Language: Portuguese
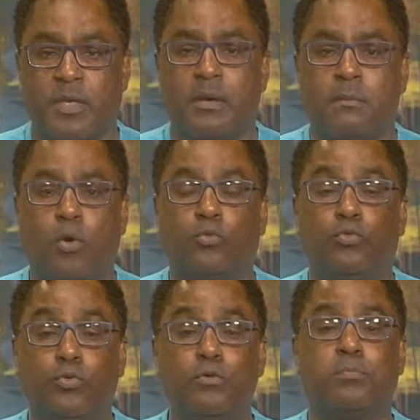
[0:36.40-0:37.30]
Bom,
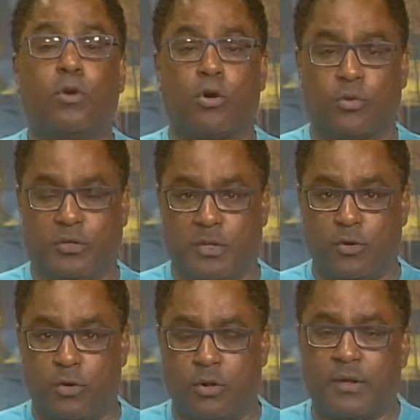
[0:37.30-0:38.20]
no bloco
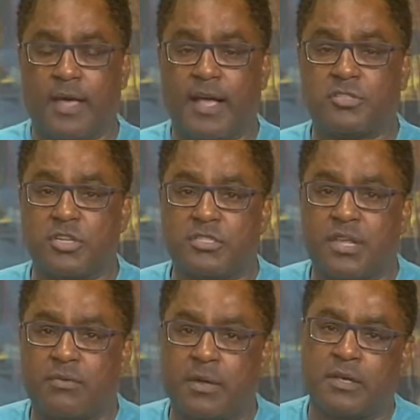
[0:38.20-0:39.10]
anterior, a gente,
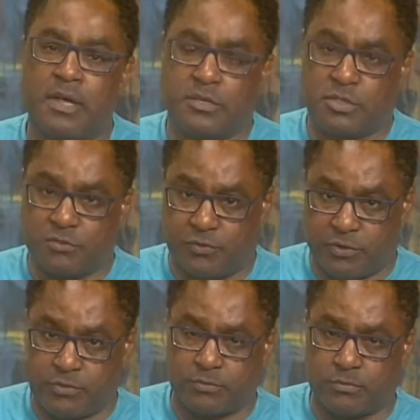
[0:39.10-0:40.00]
está, a, gente
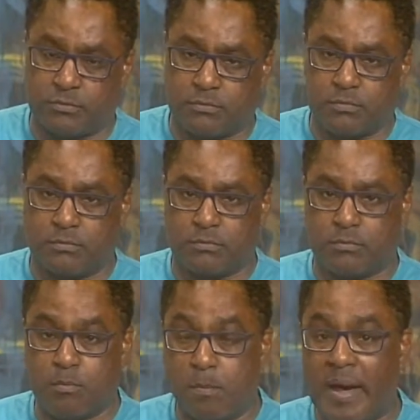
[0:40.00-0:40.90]
fez um, um,
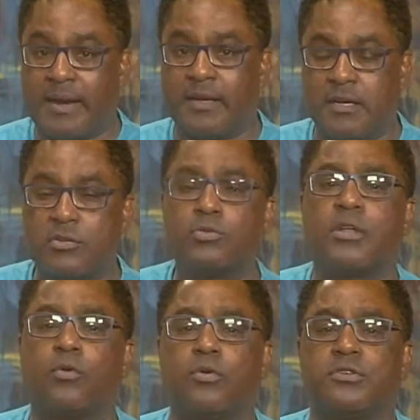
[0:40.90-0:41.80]
um balanço da
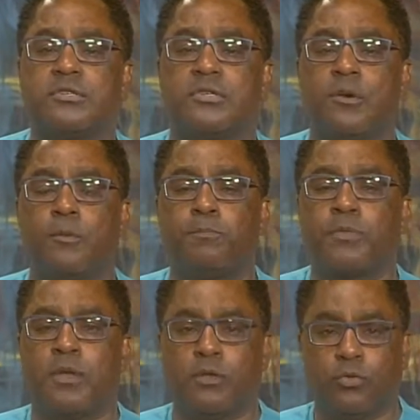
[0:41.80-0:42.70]
condição
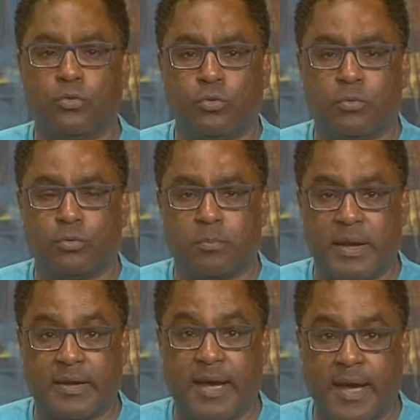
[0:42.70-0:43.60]
do, do
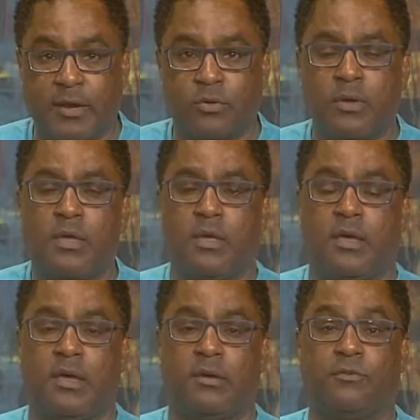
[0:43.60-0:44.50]
bancário,
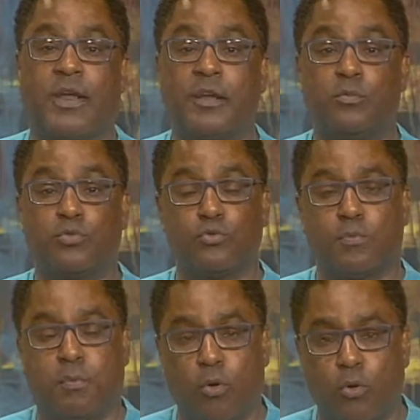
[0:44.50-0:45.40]
é, falamos um
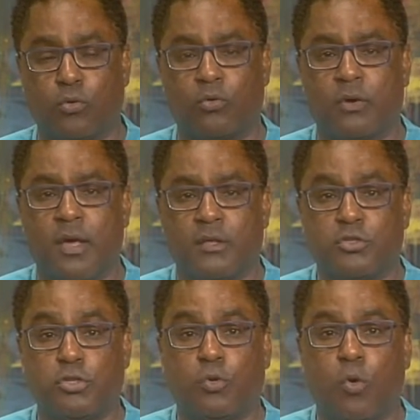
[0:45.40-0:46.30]
pouco
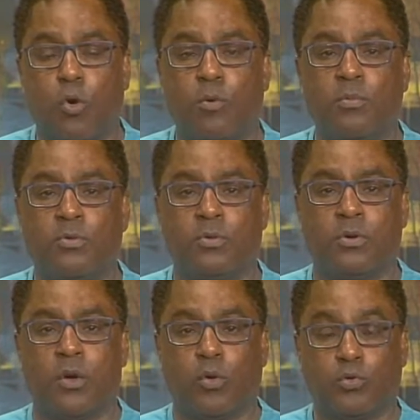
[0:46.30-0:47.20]
de como
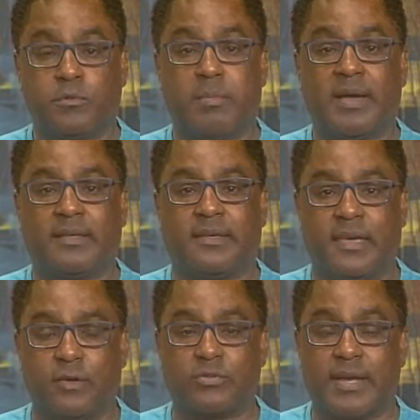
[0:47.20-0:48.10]
os
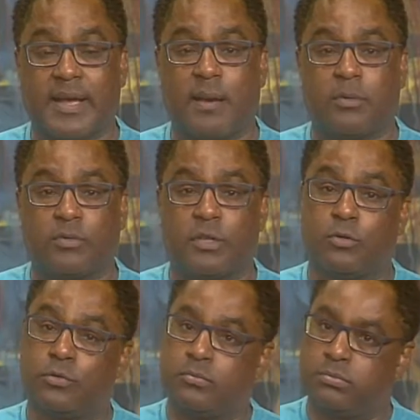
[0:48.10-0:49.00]
banqueiros acabam
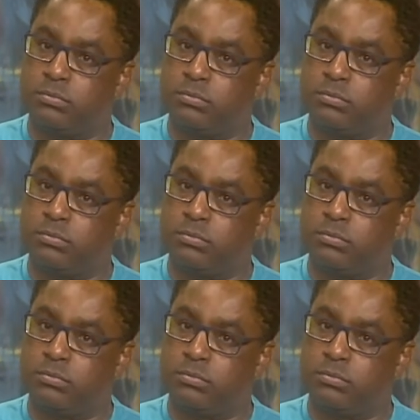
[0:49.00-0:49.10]
tendo